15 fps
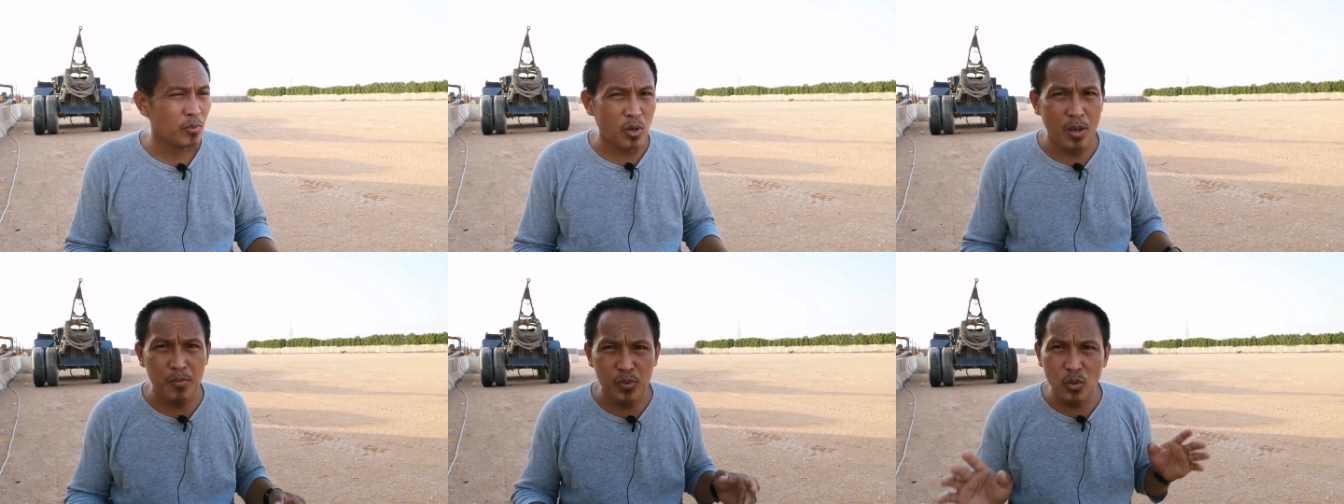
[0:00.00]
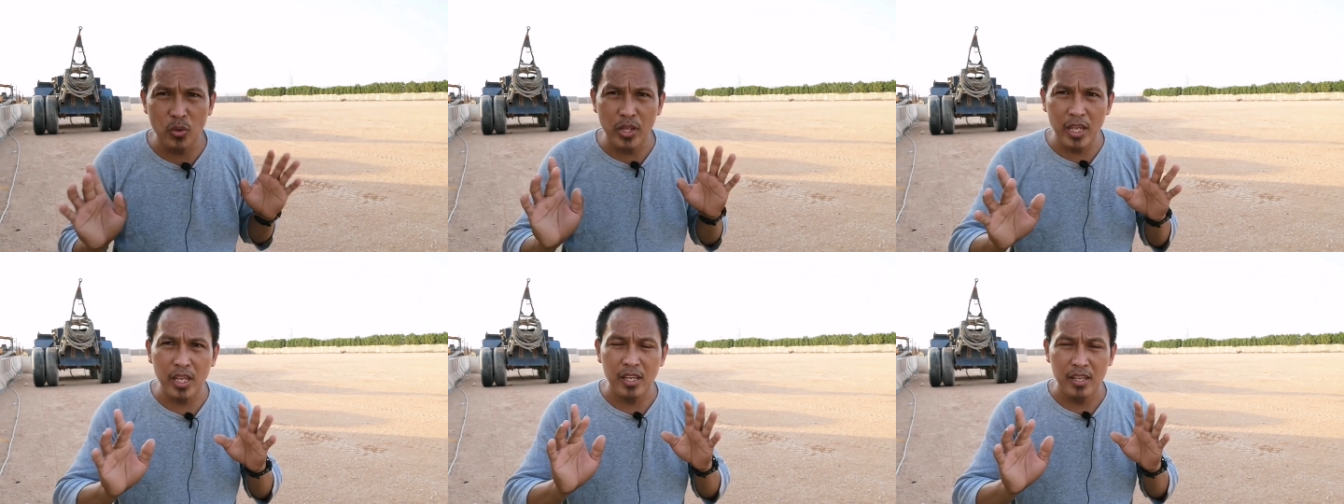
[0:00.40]
Pero I'm
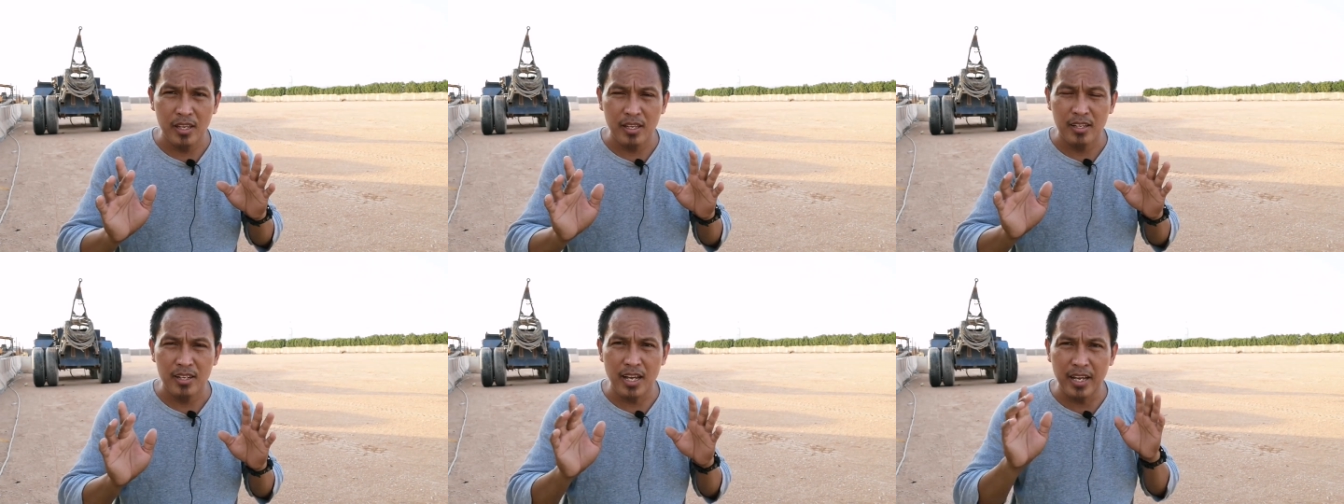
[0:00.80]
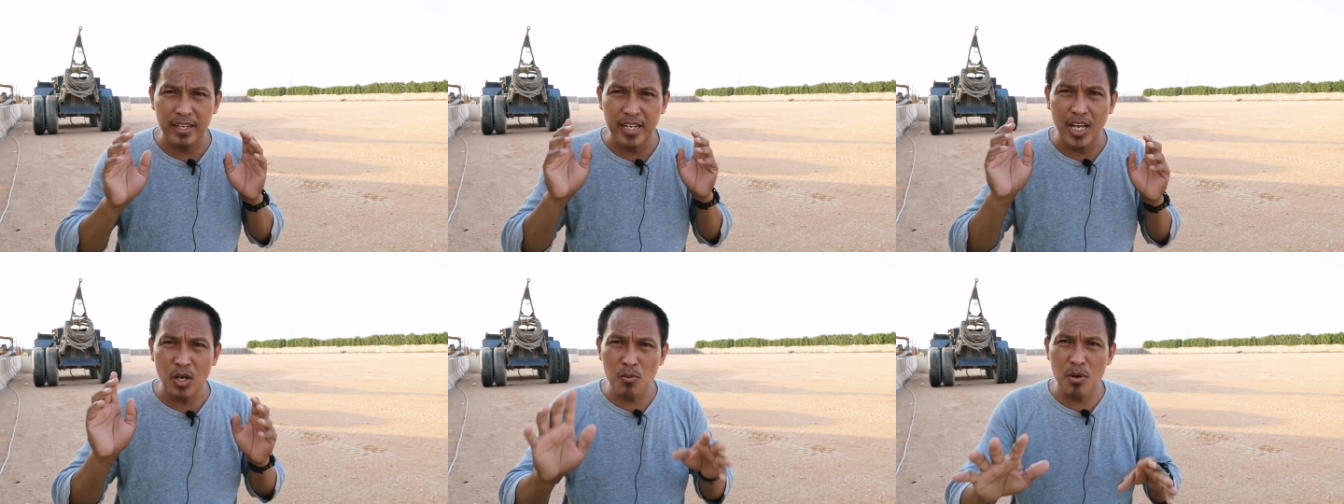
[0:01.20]
sorry na
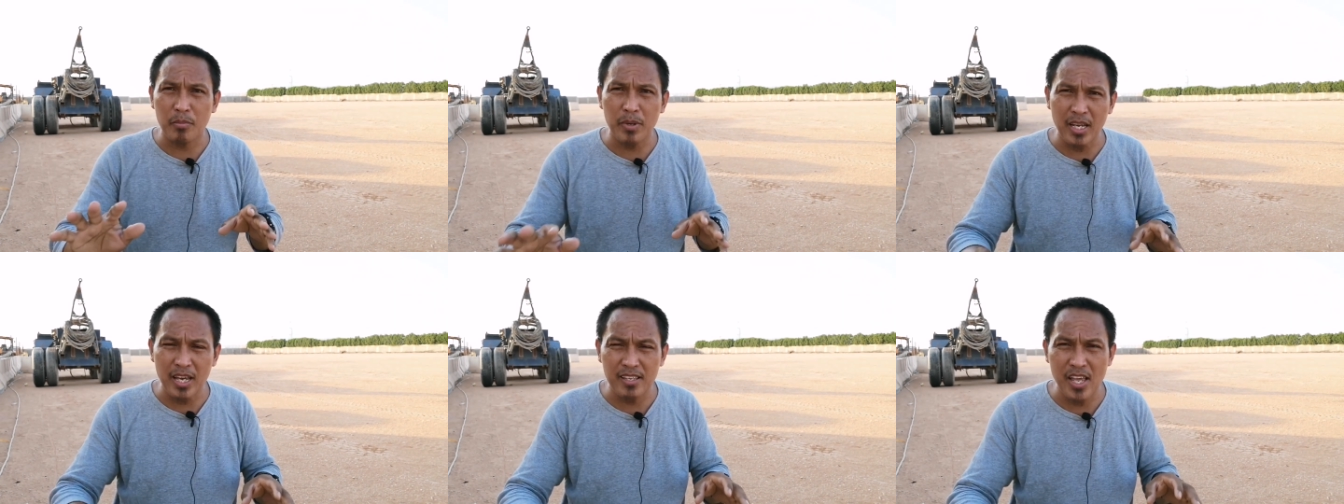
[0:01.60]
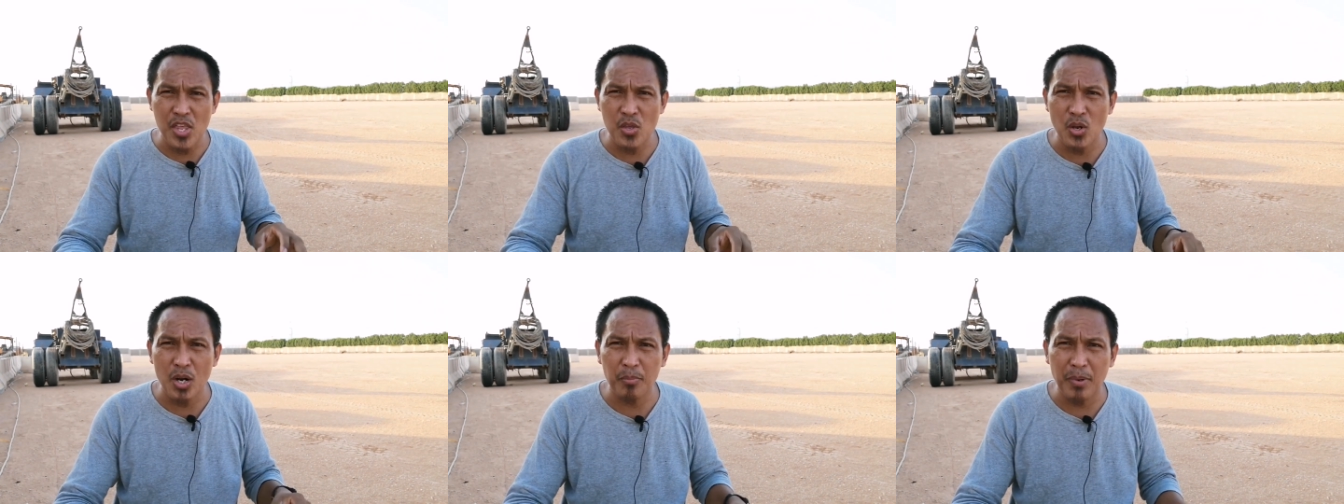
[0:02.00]
hindi ako magbigay
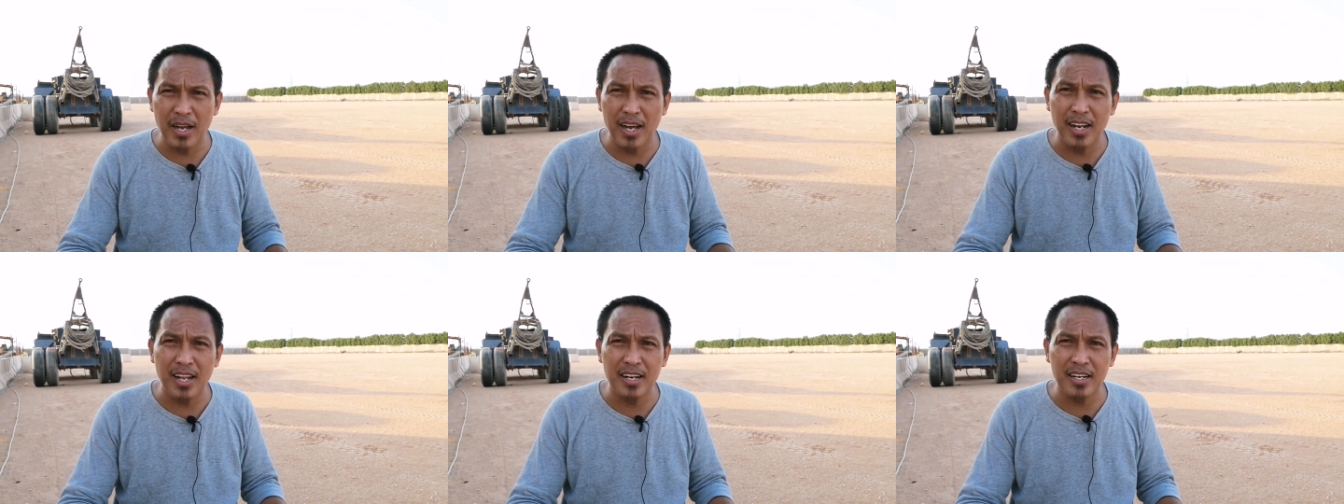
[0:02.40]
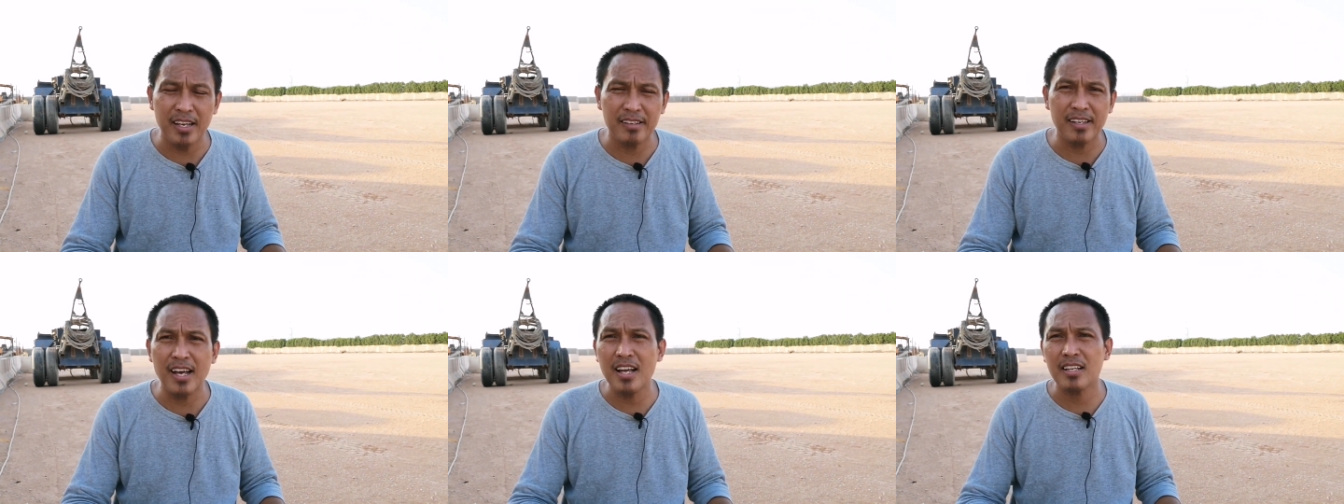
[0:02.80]
sa inyo ng pangalan
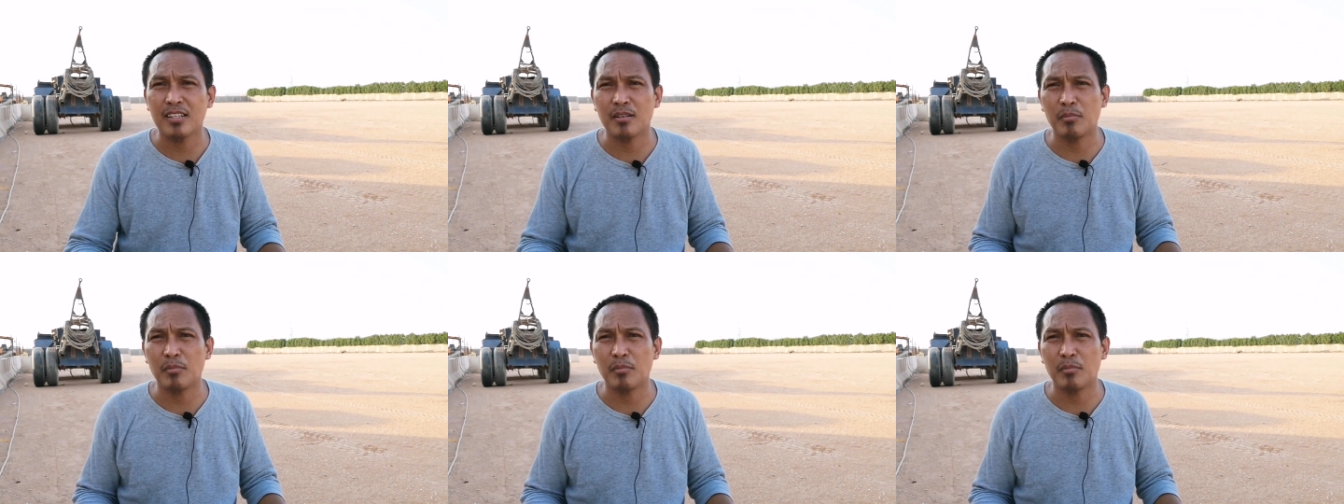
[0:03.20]
guys ha.